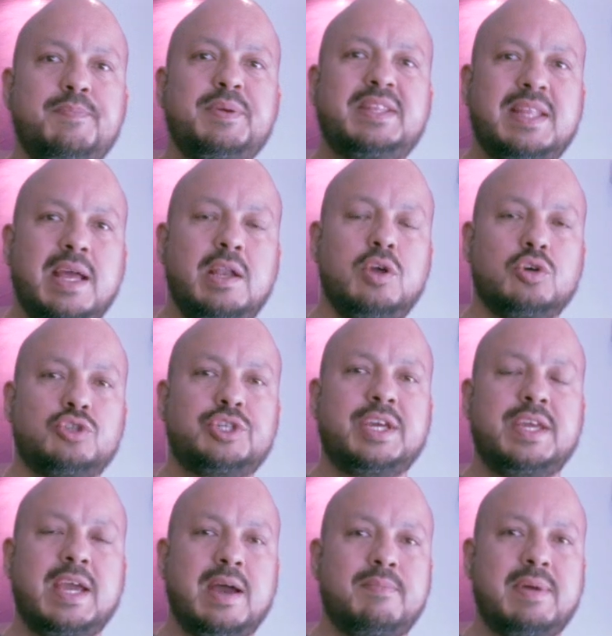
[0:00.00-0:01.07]
epitelio
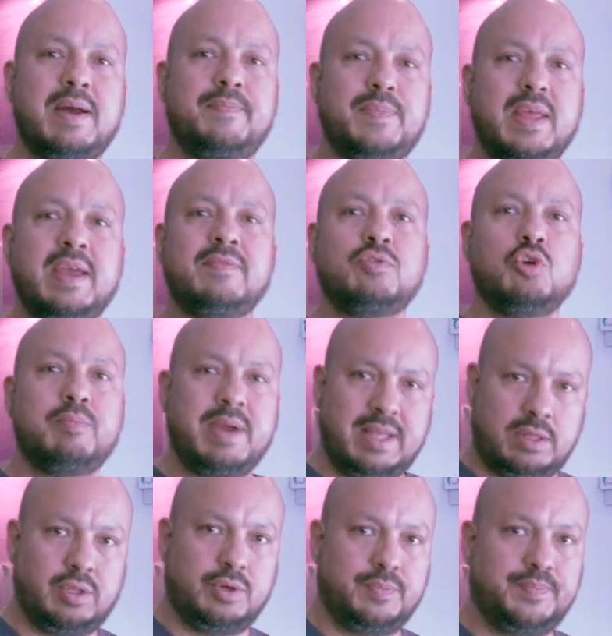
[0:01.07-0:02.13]
se llama
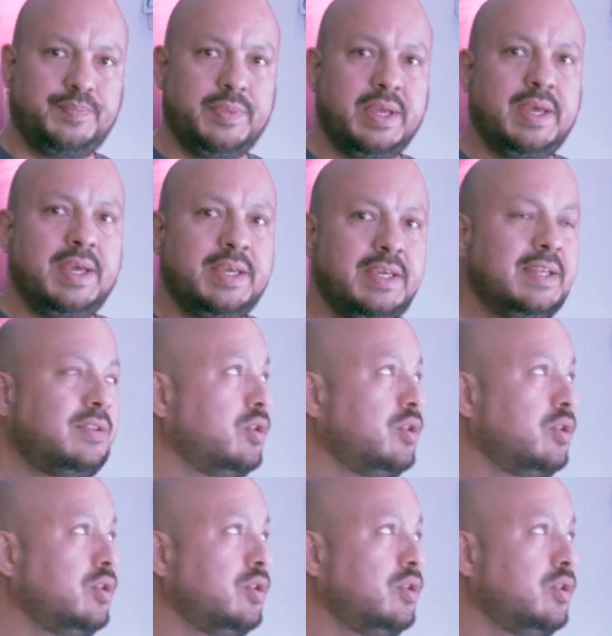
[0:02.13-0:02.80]
endometrio. Y